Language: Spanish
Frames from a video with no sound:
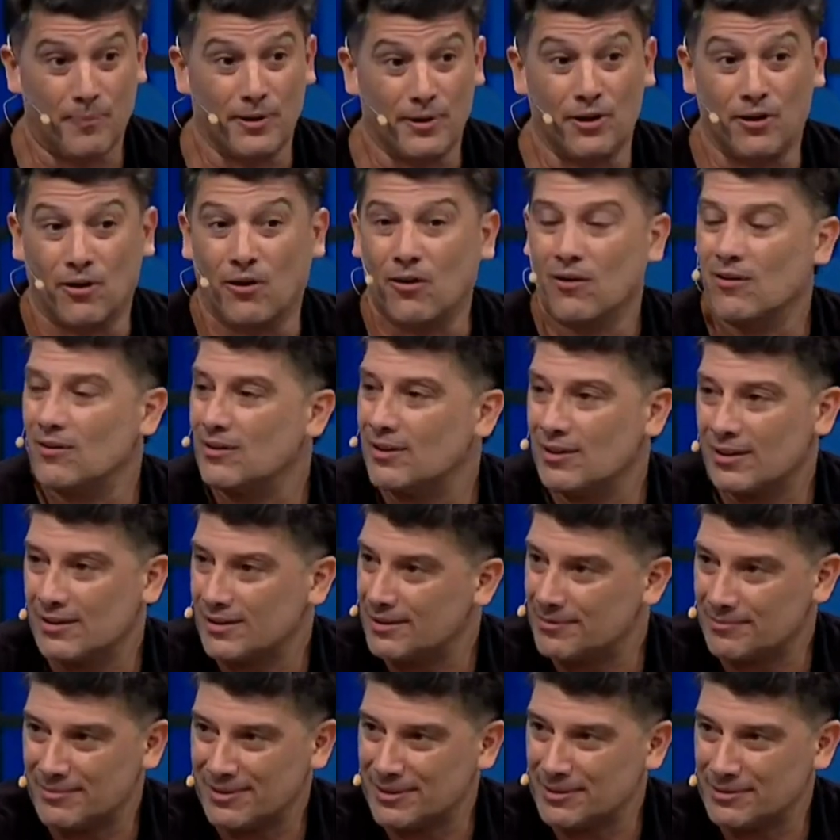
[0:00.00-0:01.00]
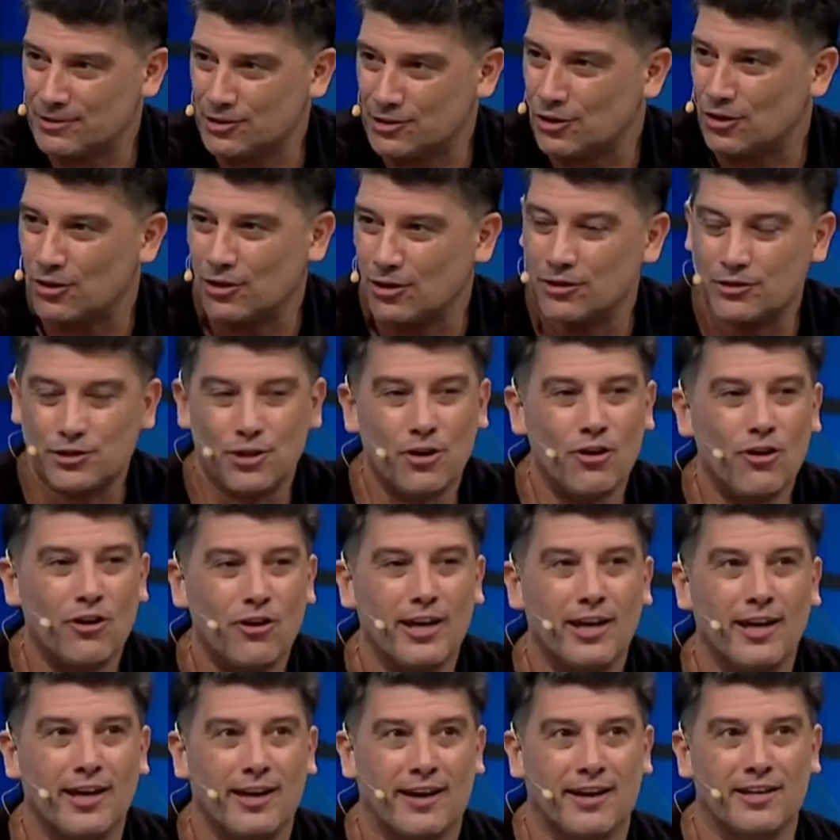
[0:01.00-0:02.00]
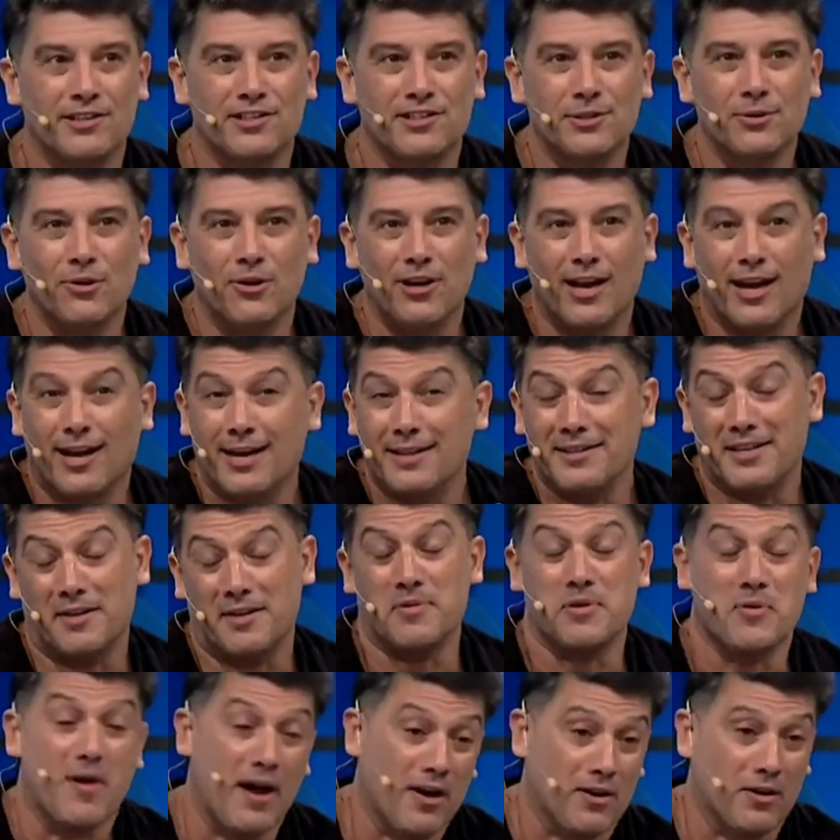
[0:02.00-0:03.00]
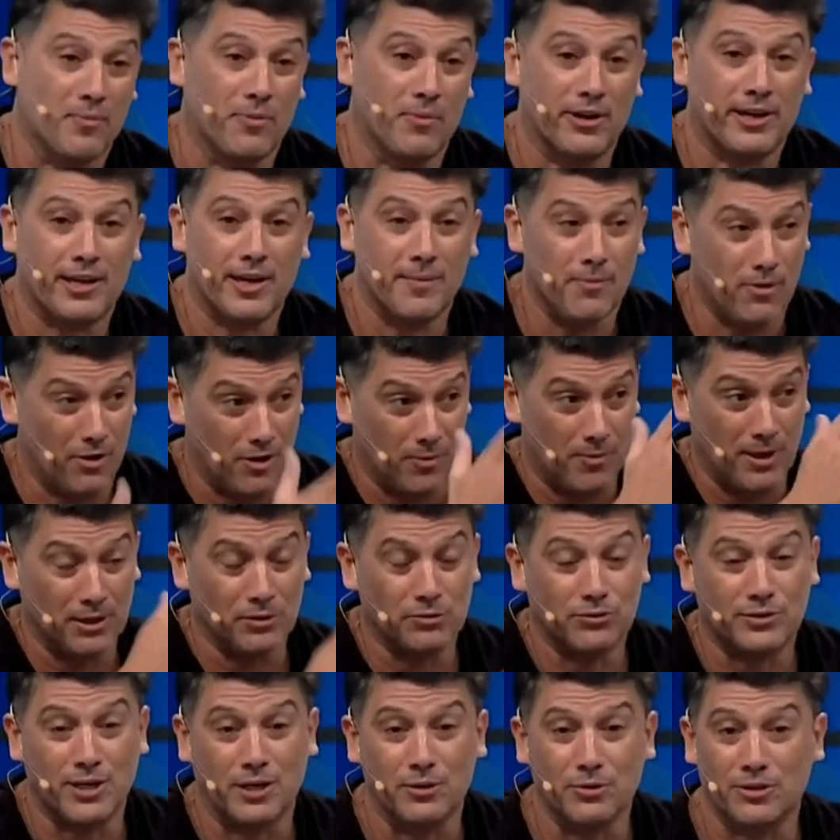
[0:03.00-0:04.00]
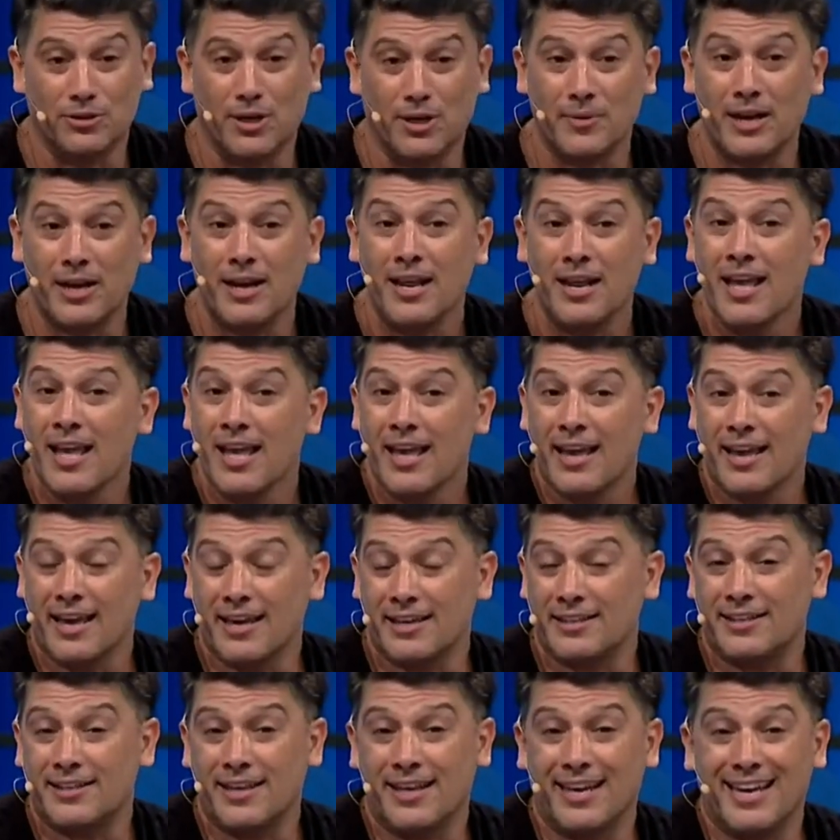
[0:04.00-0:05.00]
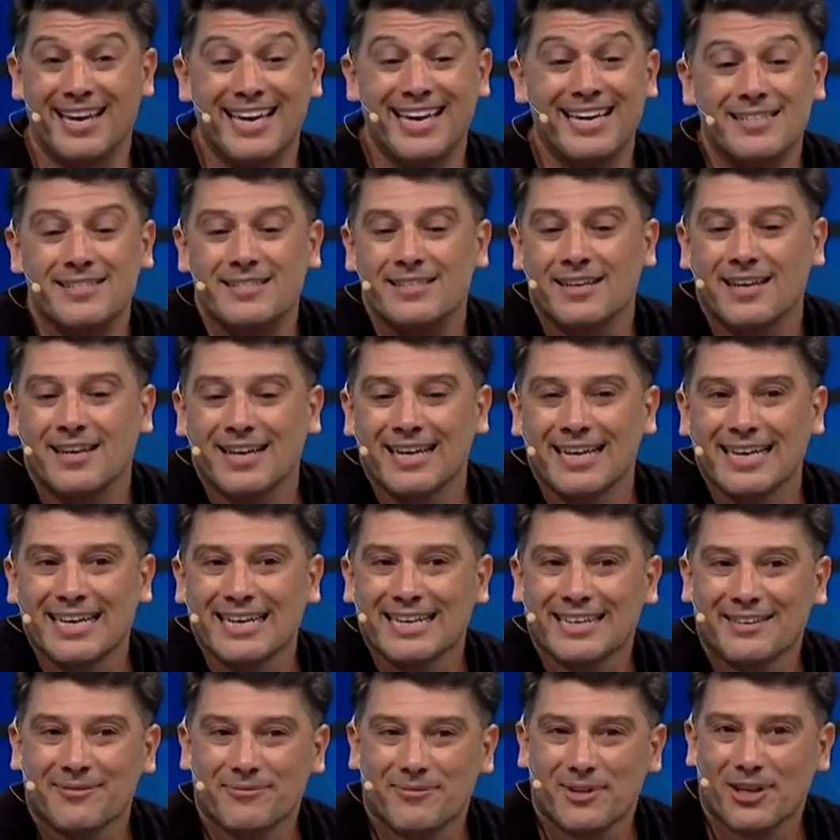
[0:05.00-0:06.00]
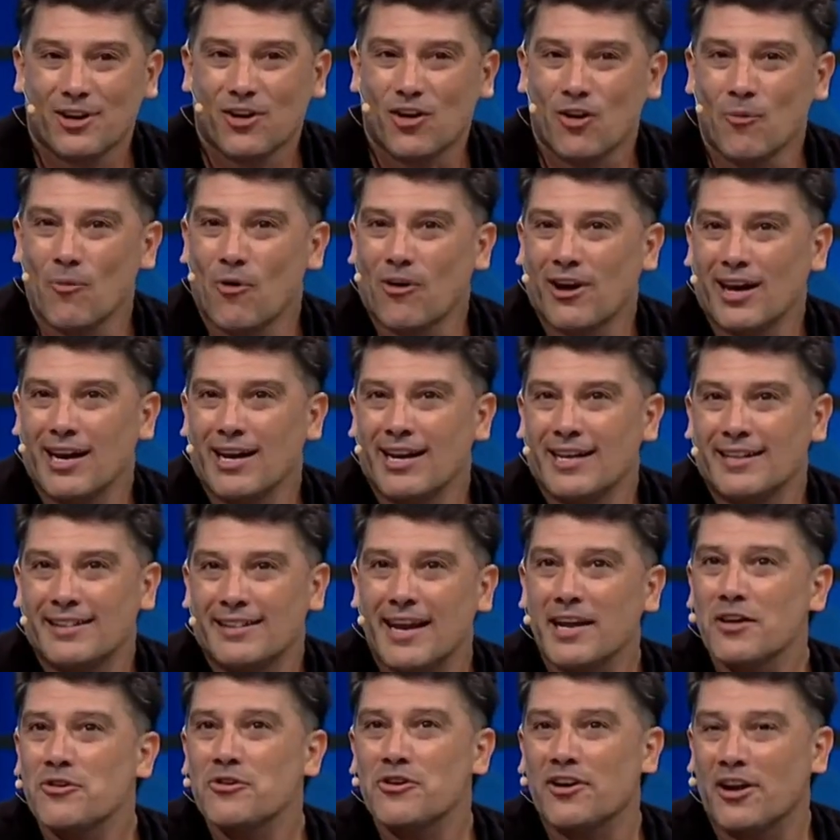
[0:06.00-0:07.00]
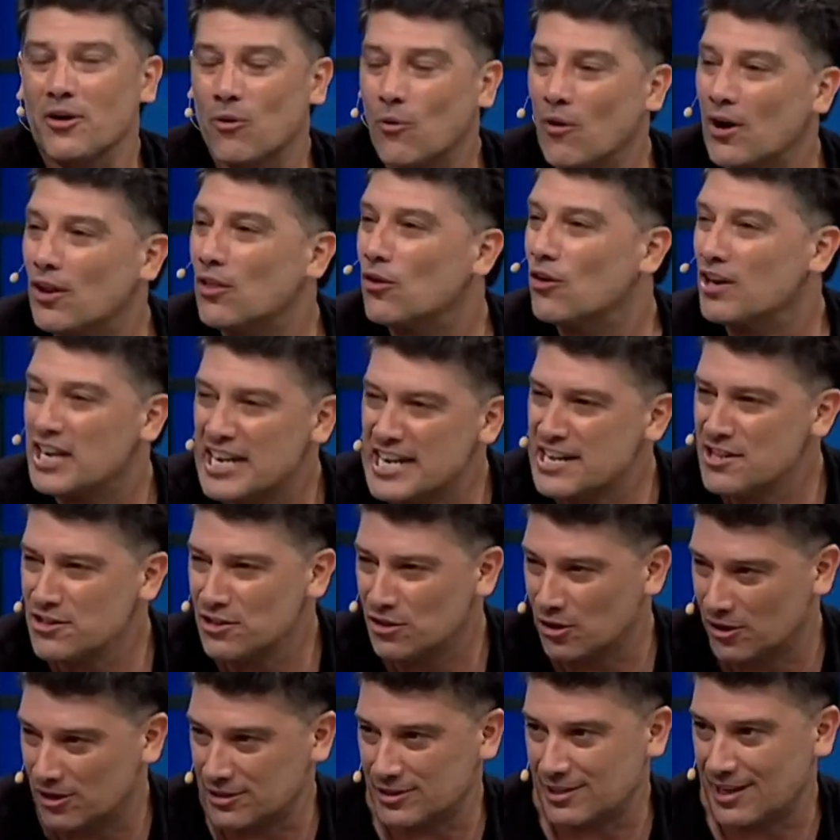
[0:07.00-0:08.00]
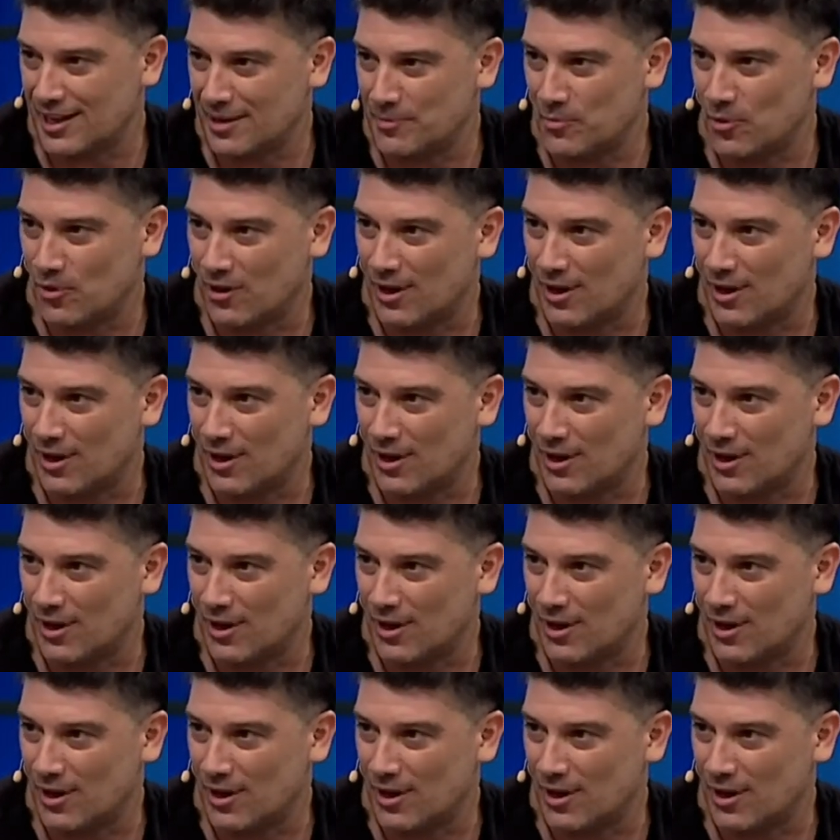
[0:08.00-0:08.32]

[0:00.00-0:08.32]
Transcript: Pero yo, lo que recibo de la gente en mi barrio, por ejemplo, le mando un saludo también, este, es como que les trae un recuerdo lindo esa